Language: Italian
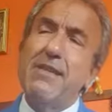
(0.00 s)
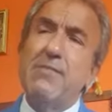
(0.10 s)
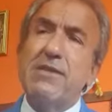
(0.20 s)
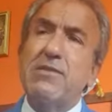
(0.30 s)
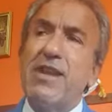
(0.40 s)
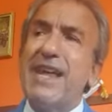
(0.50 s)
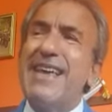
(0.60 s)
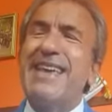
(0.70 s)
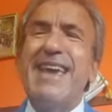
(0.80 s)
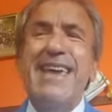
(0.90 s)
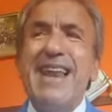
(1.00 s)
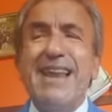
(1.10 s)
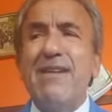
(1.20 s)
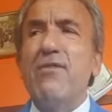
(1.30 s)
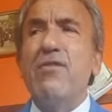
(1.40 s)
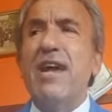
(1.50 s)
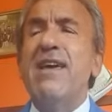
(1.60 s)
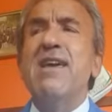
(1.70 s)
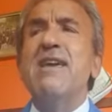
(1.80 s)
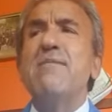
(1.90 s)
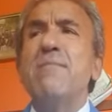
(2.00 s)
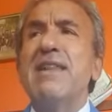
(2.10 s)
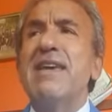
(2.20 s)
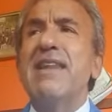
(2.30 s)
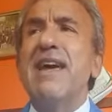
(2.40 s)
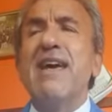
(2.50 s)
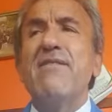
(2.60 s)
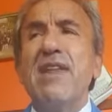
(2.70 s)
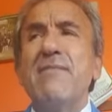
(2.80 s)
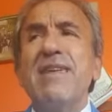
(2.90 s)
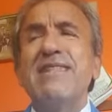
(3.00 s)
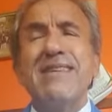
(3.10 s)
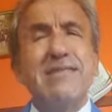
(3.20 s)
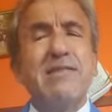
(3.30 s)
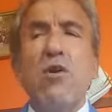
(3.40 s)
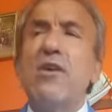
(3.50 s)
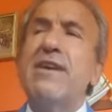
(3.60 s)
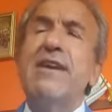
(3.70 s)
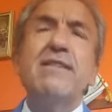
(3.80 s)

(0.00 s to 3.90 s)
del personale che lavora in maniera veramente stoica,